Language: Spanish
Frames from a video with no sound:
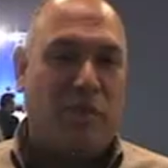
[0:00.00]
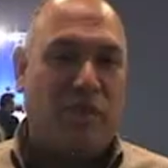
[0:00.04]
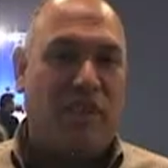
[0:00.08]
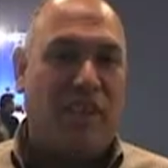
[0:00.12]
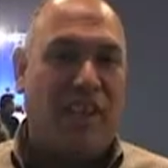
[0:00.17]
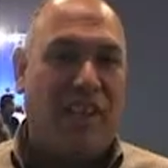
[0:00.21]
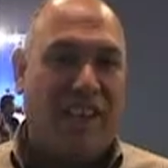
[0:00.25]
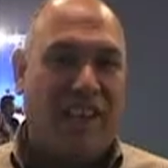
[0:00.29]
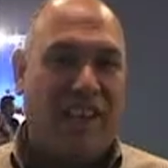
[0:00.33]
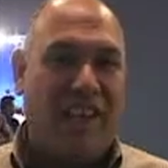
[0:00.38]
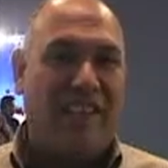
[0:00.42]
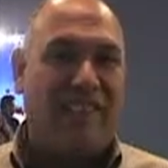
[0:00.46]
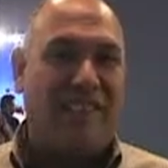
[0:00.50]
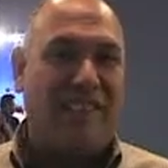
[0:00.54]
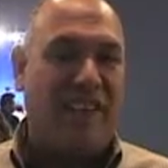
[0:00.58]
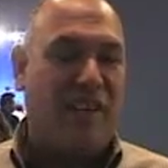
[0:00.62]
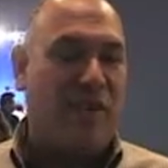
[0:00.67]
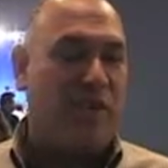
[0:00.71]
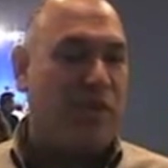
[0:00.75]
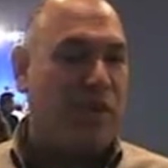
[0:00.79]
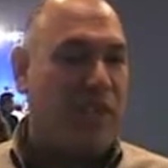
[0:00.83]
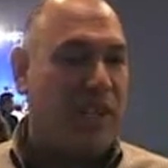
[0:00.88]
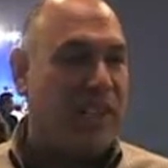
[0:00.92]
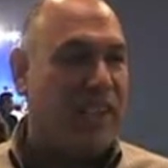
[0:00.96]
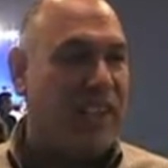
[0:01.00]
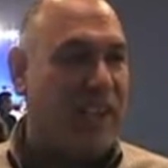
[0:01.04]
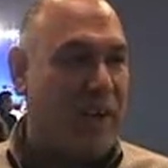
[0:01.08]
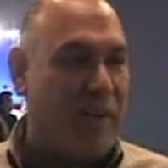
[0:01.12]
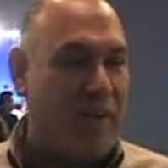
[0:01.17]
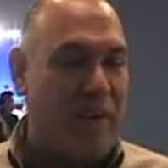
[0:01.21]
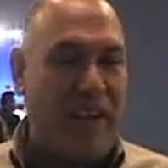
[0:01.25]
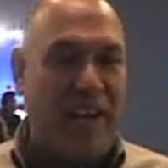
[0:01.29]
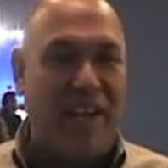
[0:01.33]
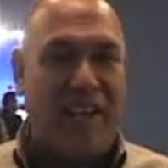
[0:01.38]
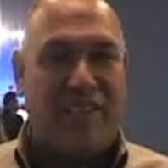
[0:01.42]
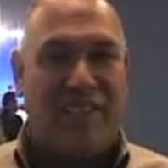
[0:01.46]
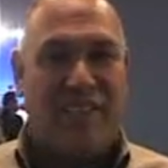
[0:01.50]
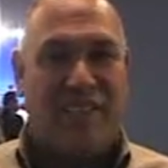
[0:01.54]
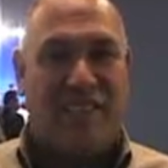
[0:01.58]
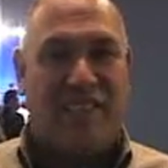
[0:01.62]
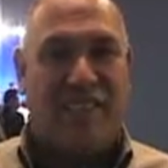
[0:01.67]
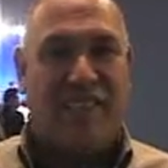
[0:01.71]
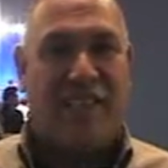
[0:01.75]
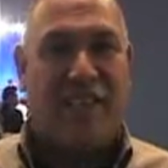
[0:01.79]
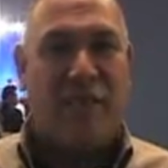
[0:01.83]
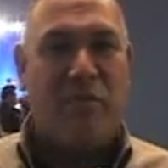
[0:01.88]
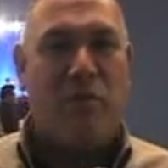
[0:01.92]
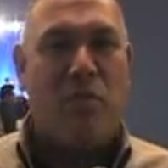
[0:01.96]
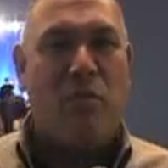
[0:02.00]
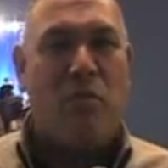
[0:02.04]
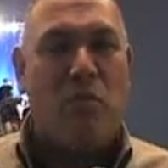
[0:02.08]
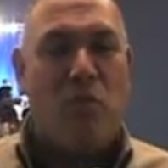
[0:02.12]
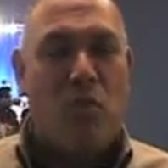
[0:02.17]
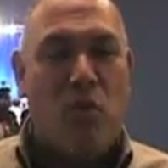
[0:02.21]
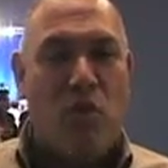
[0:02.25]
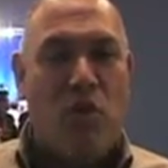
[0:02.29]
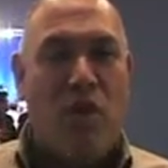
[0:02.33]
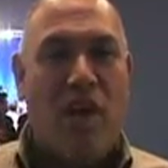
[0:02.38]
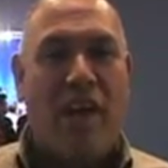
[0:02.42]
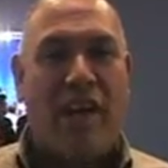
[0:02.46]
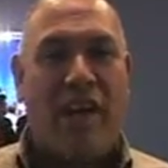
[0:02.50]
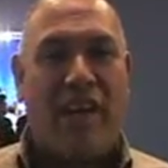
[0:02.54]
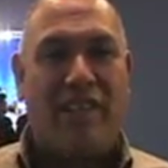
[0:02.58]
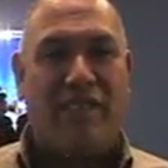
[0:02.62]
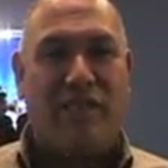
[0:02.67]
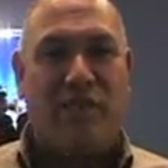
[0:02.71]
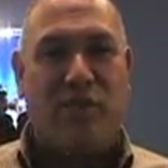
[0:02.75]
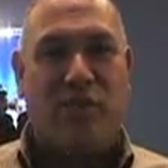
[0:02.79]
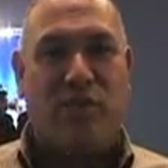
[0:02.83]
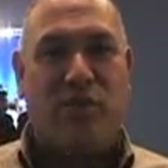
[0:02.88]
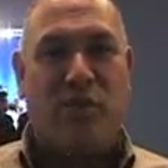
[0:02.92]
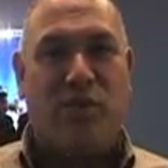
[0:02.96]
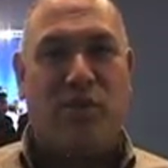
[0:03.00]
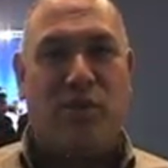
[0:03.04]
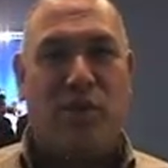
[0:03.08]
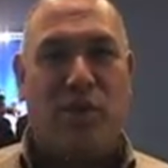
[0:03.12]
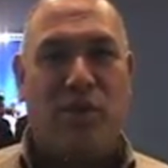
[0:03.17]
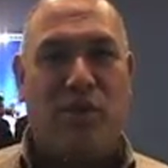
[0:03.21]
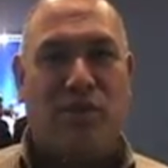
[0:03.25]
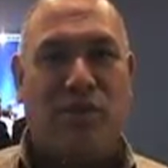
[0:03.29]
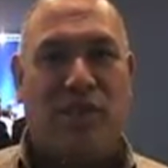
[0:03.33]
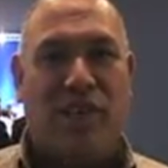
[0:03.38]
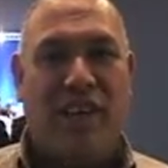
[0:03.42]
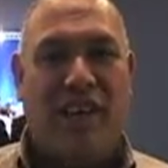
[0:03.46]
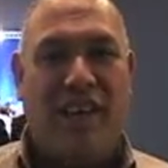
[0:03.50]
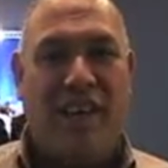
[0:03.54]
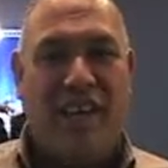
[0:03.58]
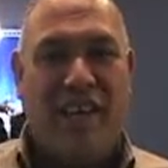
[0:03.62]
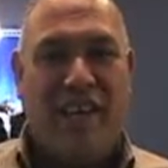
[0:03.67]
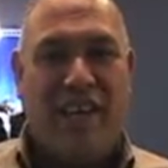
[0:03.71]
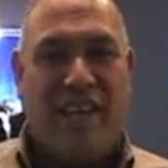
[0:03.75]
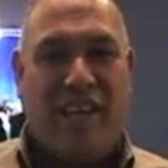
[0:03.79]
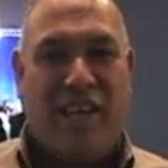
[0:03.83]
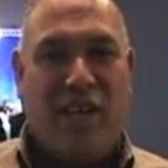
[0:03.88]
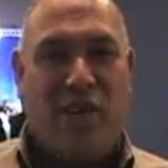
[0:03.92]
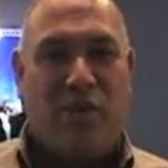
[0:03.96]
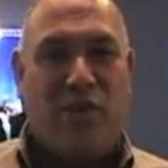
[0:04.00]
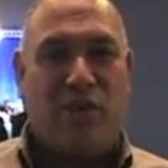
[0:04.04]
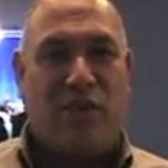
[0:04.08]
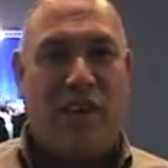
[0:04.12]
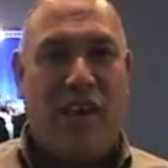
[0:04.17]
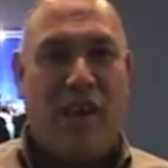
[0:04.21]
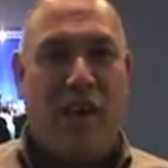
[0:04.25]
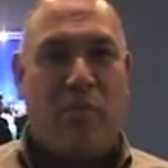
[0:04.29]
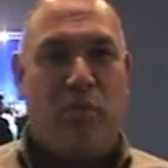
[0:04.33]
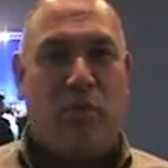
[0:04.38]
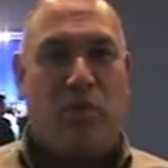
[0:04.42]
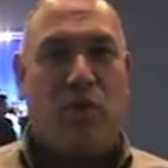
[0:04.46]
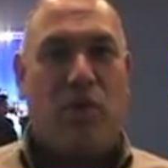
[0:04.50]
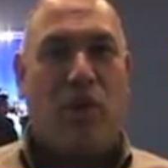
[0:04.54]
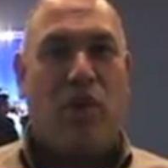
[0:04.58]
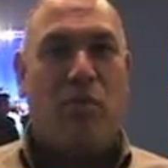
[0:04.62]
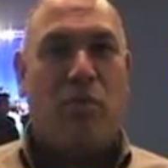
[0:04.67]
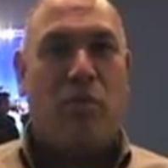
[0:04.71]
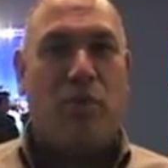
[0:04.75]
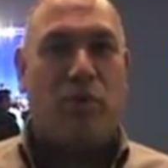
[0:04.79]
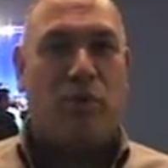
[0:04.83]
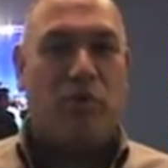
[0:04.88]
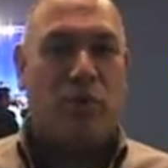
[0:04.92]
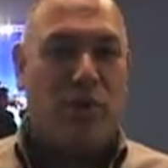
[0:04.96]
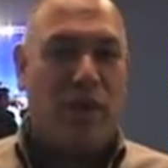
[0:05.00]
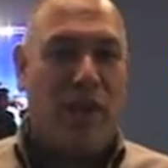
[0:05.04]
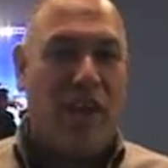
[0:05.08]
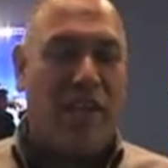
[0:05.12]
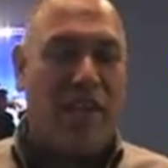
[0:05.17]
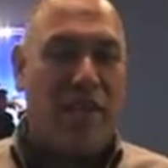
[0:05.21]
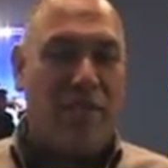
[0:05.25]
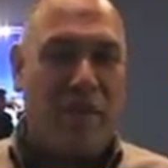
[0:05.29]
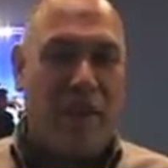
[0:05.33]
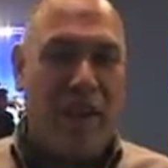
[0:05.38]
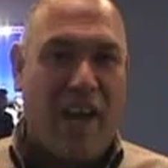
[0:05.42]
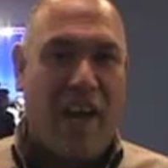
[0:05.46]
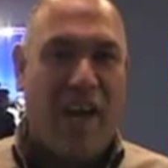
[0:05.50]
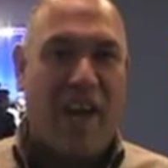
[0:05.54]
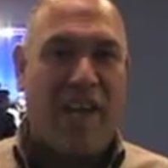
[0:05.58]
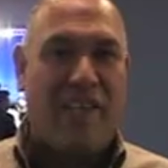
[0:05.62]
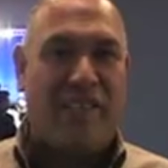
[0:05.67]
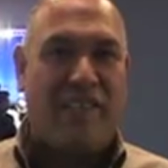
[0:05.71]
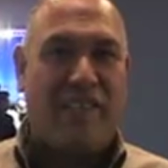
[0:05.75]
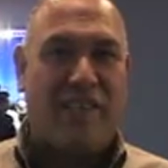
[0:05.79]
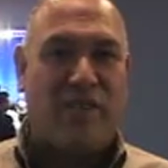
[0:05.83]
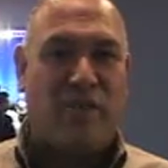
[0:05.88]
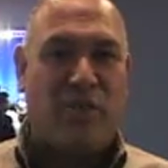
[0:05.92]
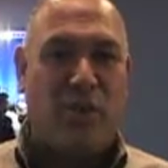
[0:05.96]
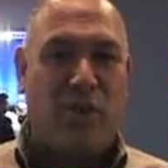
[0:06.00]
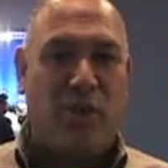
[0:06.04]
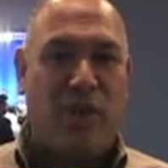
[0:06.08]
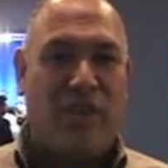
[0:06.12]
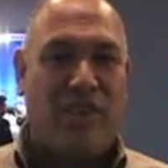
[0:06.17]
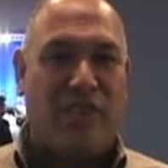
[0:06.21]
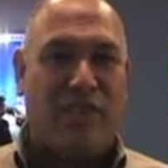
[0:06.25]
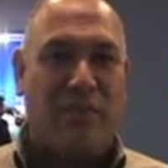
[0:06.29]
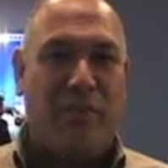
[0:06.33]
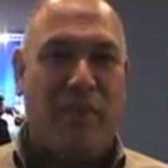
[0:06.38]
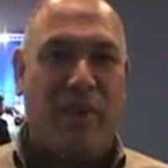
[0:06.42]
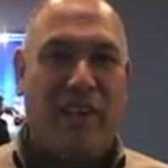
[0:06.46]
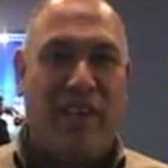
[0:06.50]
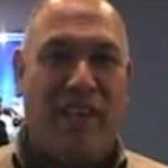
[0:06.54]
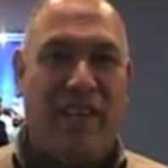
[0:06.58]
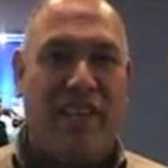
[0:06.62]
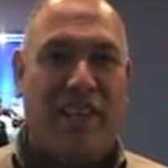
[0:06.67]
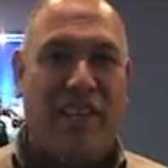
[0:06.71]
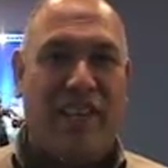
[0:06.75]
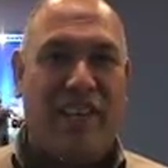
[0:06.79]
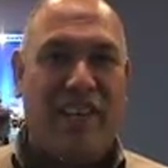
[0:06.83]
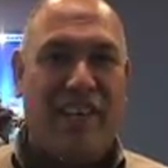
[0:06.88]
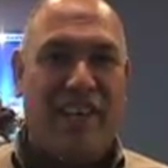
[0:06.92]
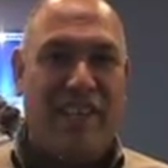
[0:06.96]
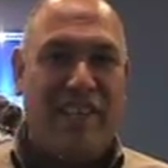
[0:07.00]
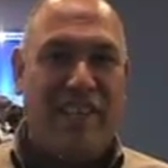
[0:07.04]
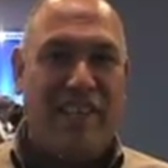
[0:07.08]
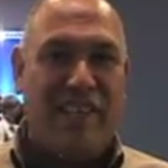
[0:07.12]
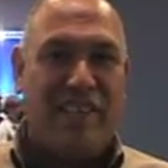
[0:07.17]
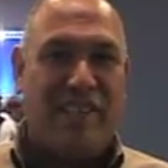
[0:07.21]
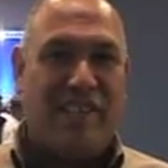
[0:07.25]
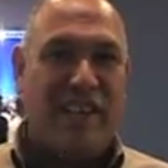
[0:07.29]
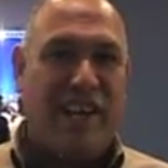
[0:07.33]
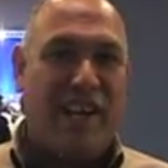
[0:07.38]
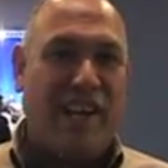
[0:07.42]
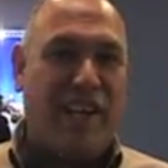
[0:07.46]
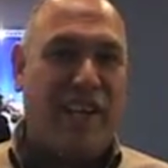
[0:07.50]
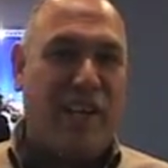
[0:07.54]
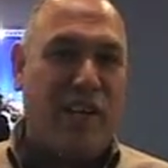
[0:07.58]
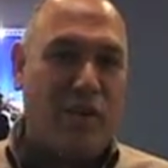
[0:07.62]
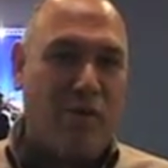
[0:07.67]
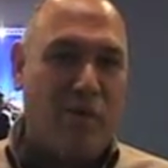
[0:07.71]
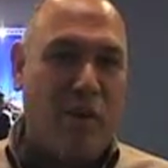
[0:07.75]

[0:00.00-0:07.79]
pues la iglesia con Dante Gebel. Así es que estamos muy agradecidos con Dios que nos haya podido dar la oportunidad de viajar estas horas y venir y estar aquí.